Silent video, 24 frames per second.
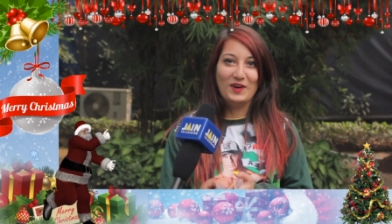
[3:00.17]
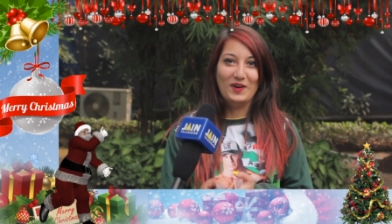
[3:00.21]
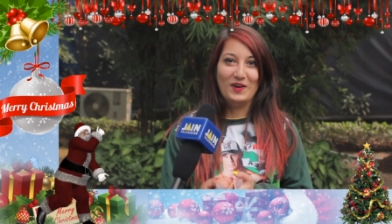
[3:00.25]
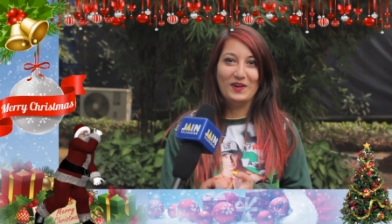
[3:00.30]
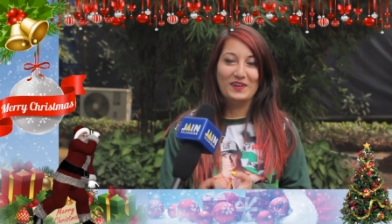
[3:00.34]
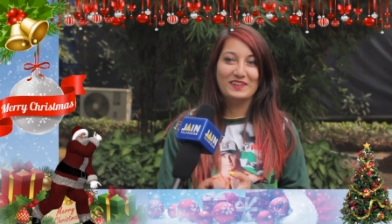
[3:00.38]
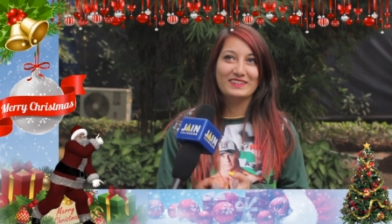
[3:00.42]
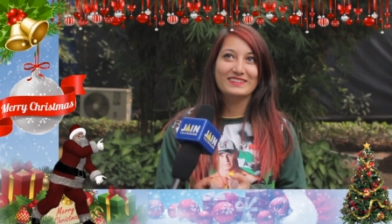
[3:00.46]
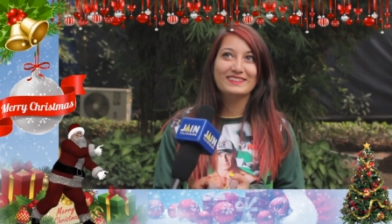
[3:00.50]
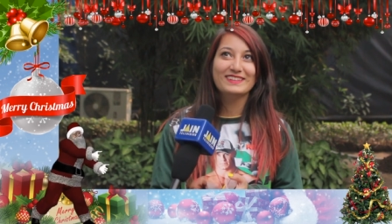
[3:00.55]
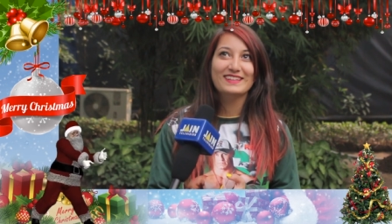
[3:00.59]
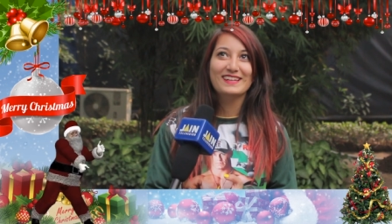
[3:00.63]

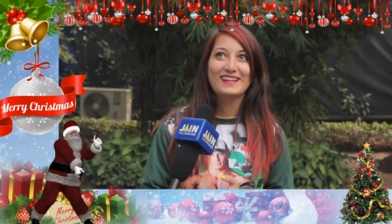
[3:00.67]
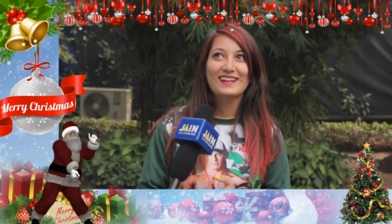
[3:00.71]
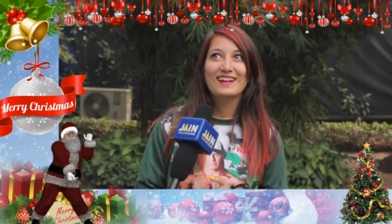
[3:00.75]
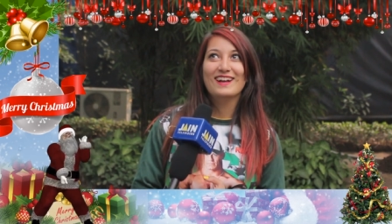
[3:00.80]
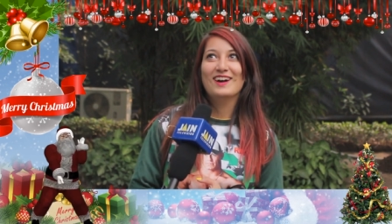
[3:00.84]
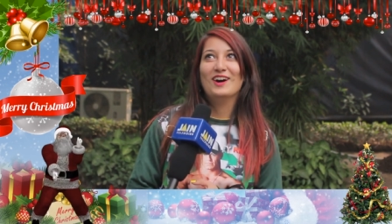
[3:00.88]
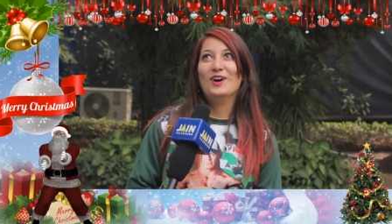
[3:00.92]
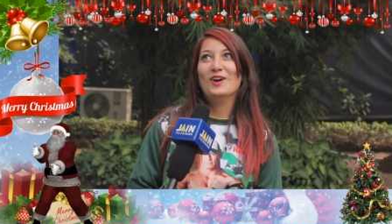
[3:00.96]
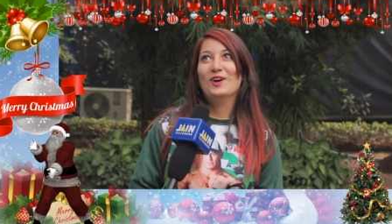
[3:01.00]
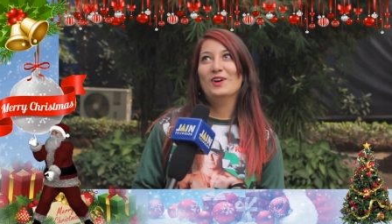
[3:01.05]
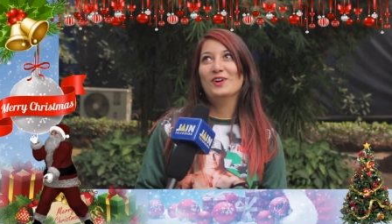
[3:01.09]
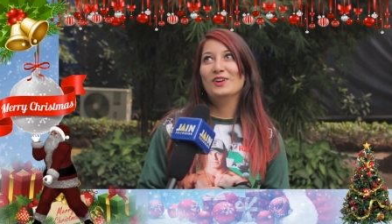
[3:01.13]
और
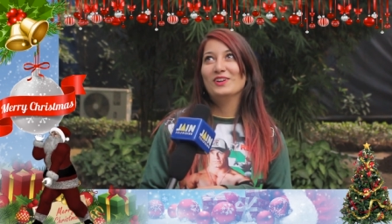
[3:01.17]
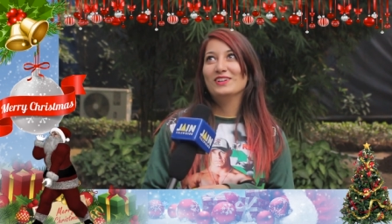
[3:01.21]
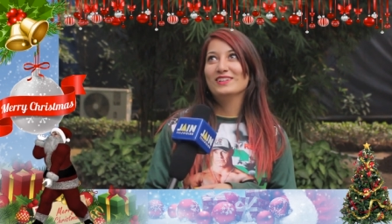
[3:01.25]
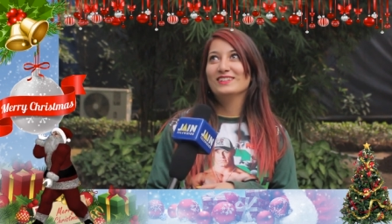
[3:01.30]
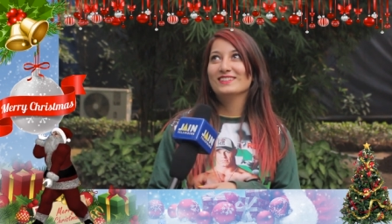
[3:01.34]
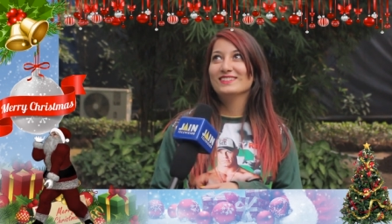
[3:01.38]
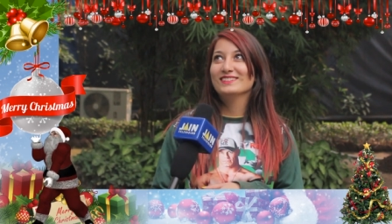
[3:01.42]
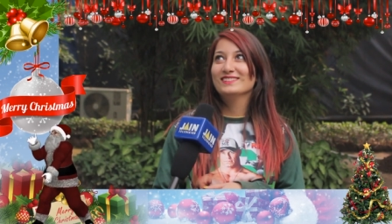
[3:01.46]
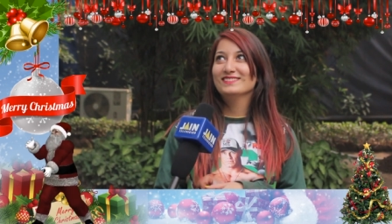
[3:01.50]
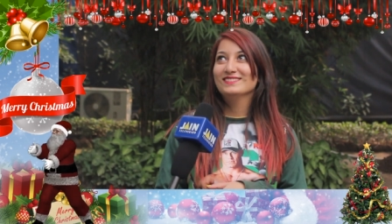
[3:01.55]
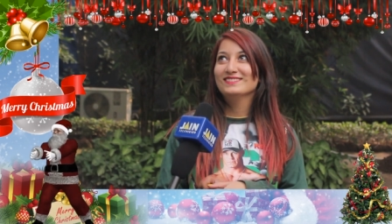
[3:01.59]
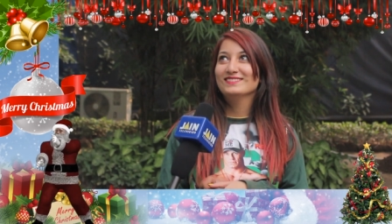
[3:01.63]

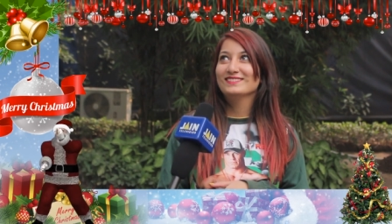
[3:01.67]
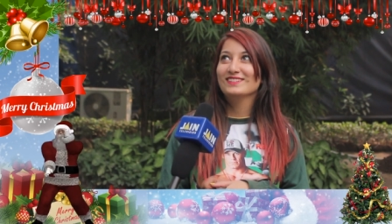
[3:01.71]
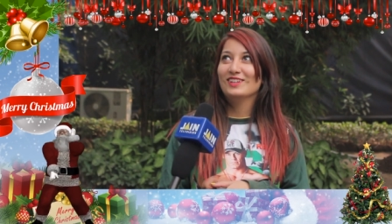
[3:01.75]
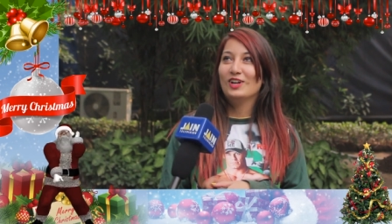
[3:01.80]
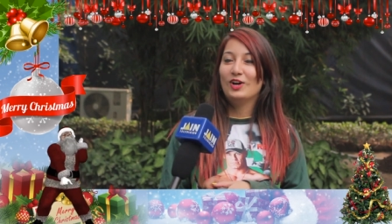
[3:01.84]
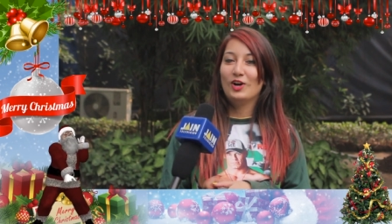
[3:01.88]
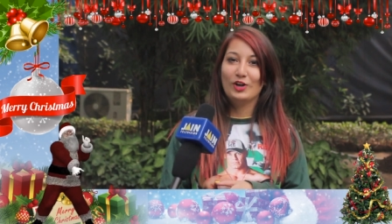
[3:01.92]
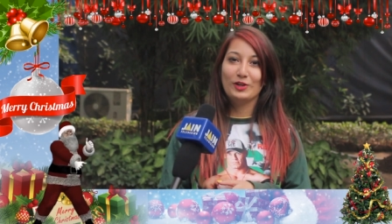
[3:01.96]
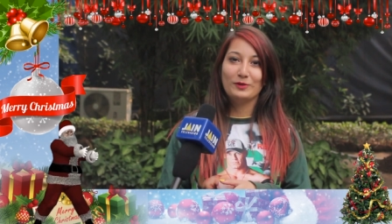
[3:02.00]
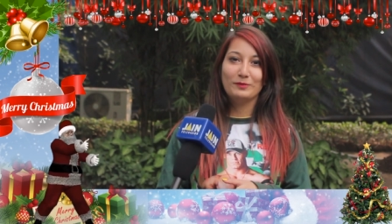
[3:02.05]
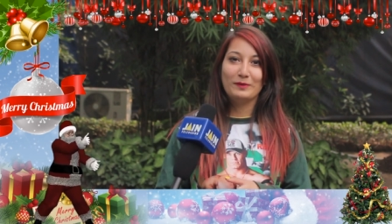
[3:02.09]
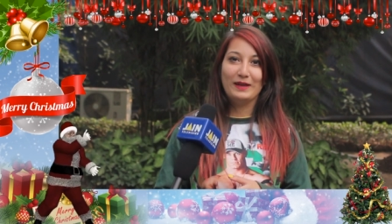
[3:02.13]
और
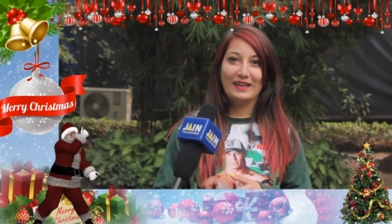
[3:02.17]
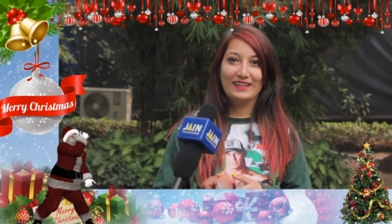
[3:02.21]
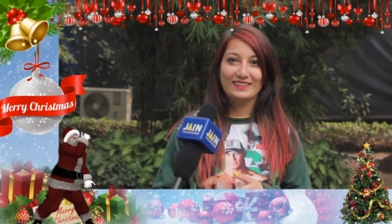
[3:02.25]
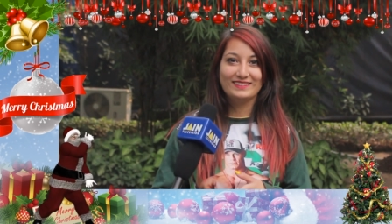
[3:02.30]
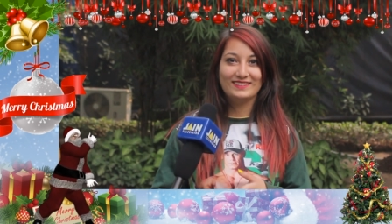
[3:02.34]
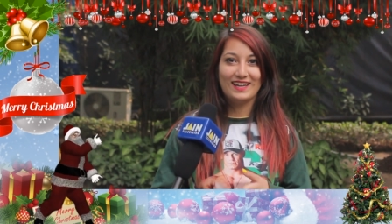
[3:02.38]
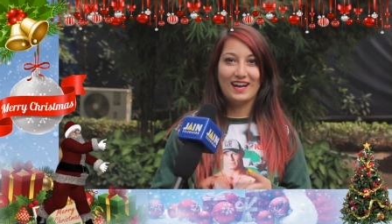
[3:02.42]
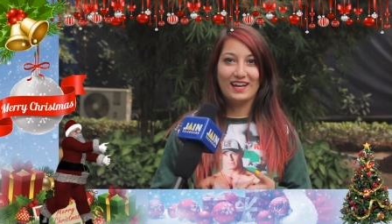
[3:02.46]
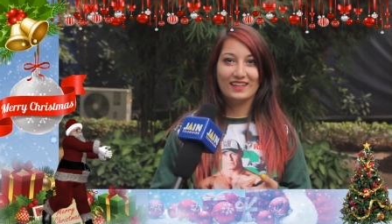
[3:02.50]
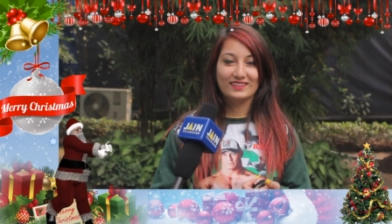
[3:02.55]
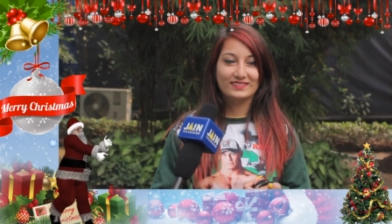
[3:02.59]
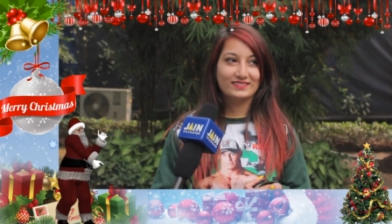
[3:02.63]
और मैं
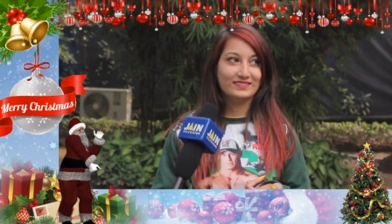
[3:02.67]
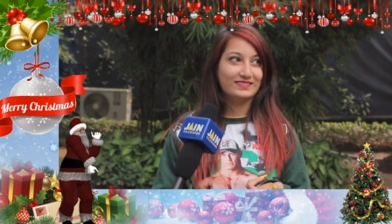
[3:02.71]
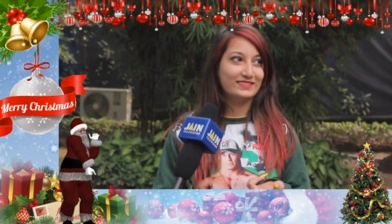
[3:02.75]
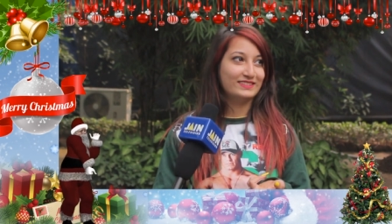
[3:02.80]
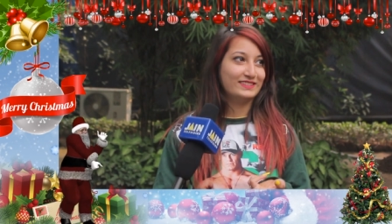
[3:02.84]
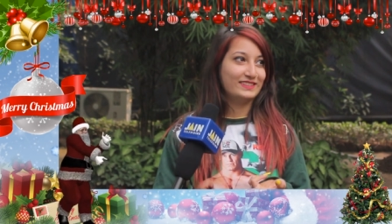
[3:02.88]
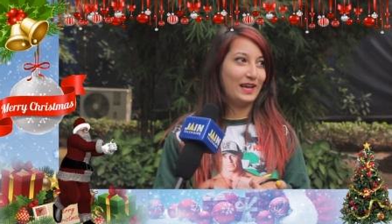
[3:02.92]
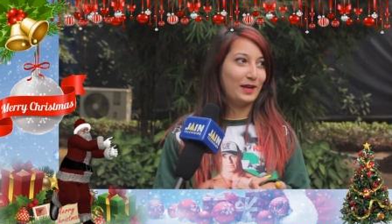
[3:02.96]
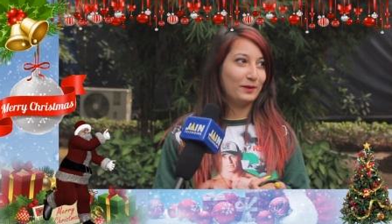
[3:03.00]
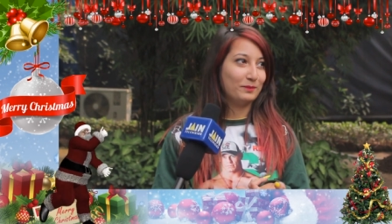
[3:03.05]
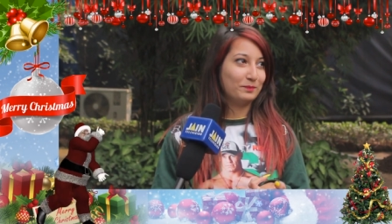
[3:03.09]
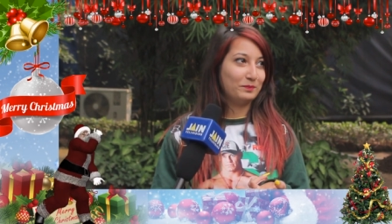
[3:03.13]
एक
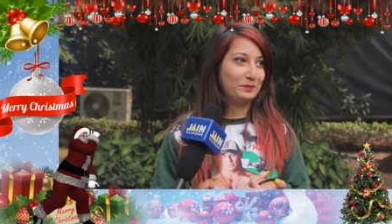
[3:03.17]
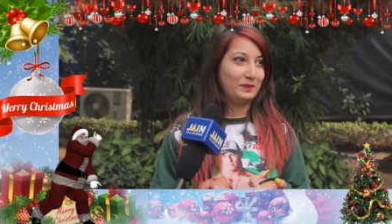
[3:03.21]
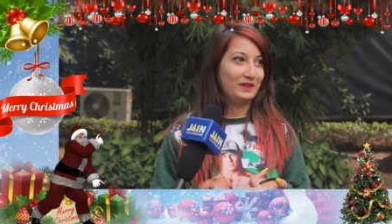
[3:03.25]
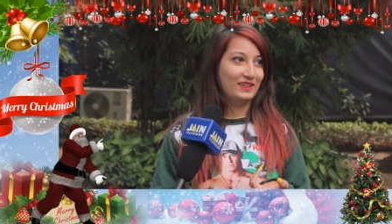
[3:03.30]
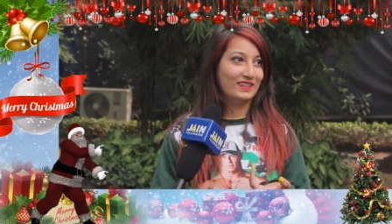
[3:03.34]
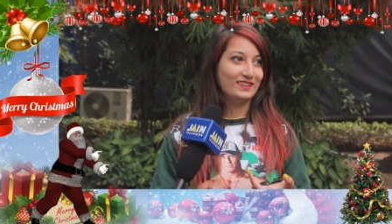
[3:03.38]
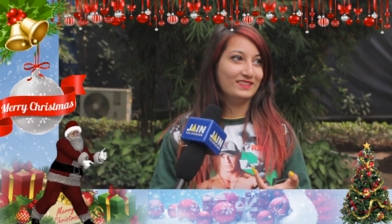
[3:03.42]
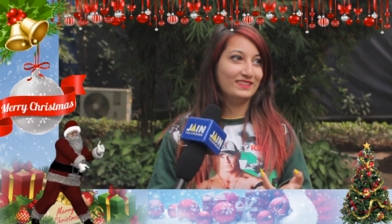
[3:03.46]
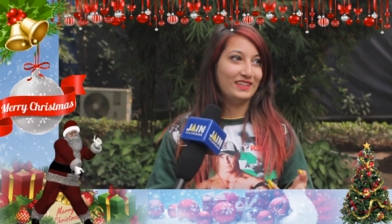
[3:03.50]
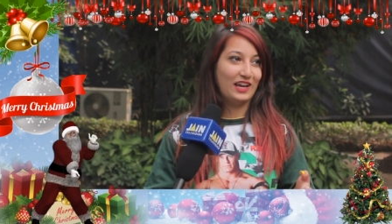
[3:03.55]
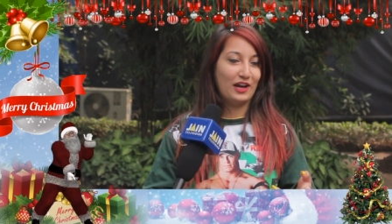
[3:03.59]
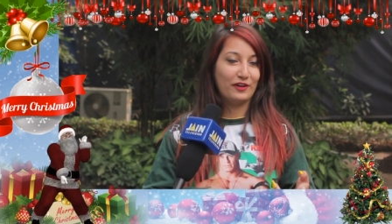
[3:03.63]
डांस
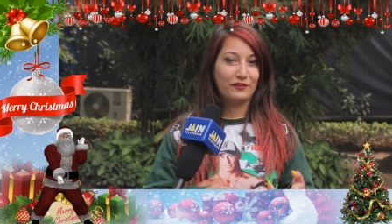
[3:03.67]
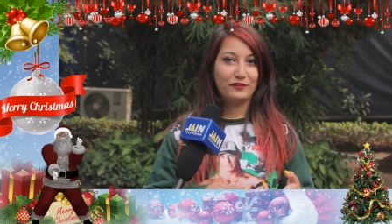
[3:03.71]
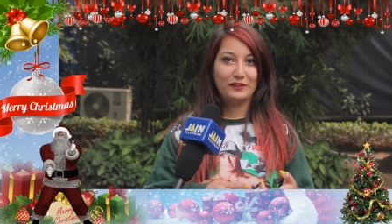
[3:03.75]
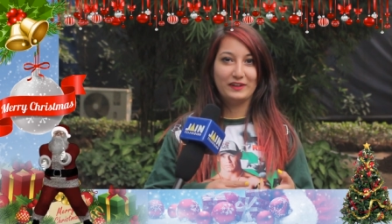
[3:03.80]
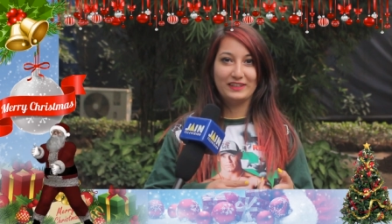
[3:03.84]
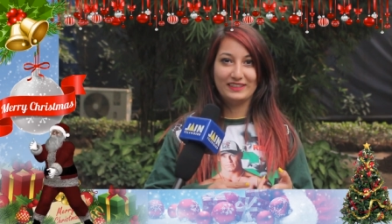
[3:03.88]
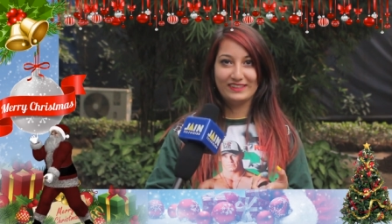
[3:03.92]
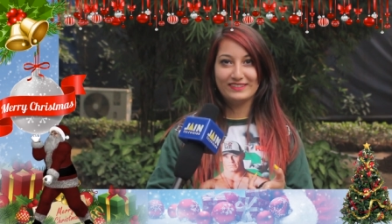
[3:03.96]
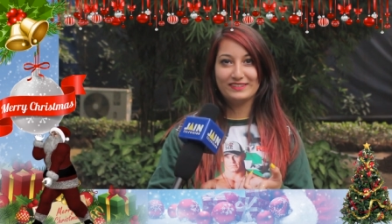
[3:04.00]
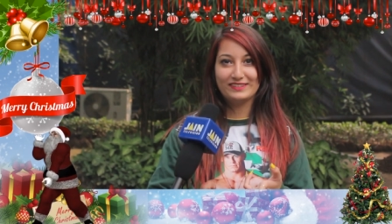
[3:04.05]
चैम्पियन या फिर